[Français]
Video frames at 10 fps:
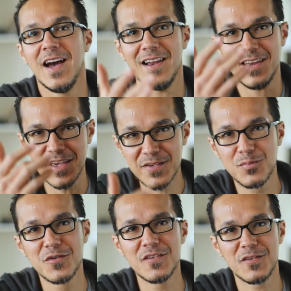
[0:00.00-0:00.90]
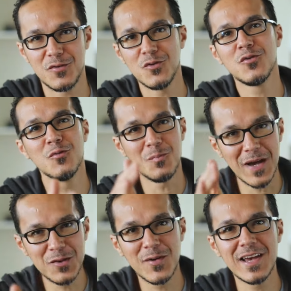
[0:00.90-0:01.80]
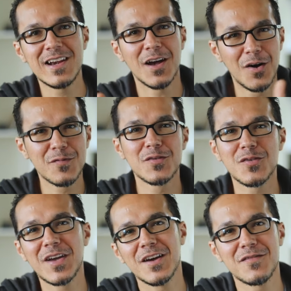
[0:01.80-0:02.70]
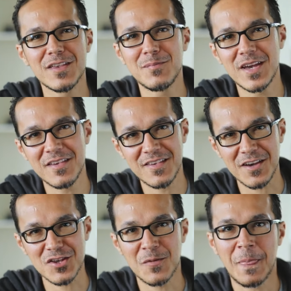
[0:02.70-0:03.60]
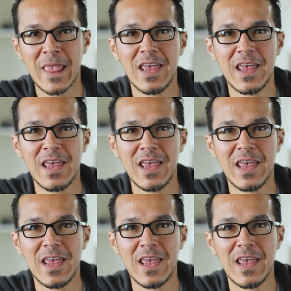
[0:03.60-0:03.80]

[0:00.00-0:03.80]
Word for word: à l'exposition manuelle en photographie de paysage.